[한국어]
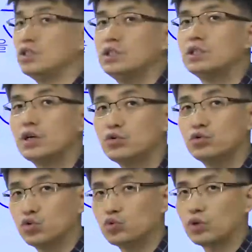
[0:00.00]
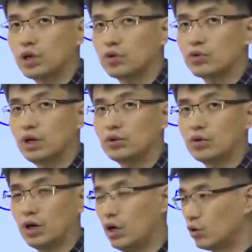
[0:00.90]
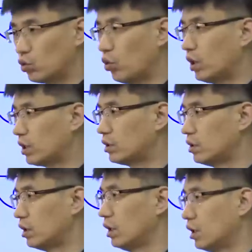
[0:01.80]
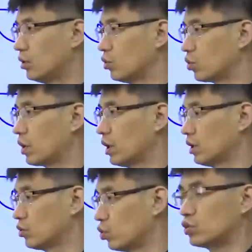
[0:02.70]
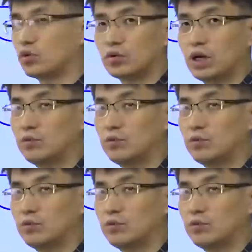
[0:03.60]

이자율을 조절하려고 하는 거야. 통화량을 이렇게 조정을